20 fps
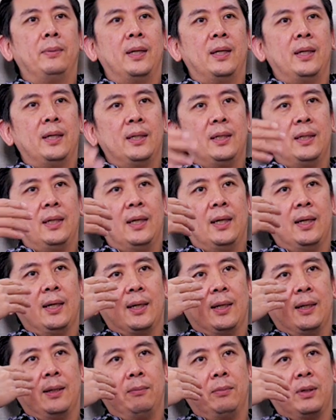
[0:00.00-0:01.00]
paling dia
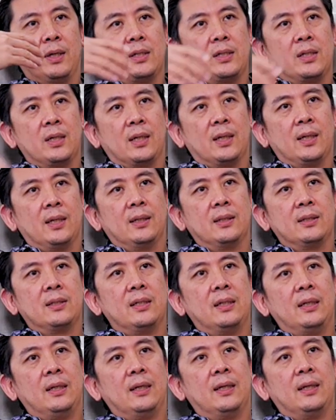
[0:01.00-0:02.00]
akan merasakan
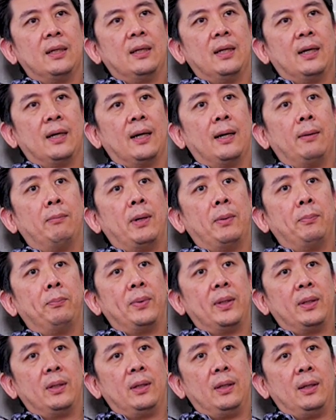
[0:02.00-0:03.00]
sedikit agak
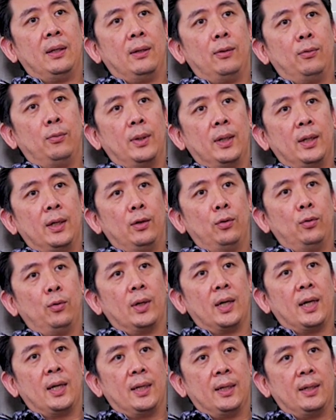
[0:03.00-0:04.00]
mampet di lubang hidung
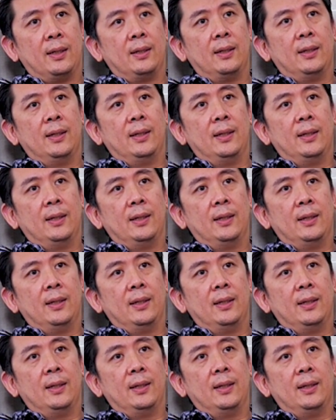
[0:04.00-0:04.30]
kanan,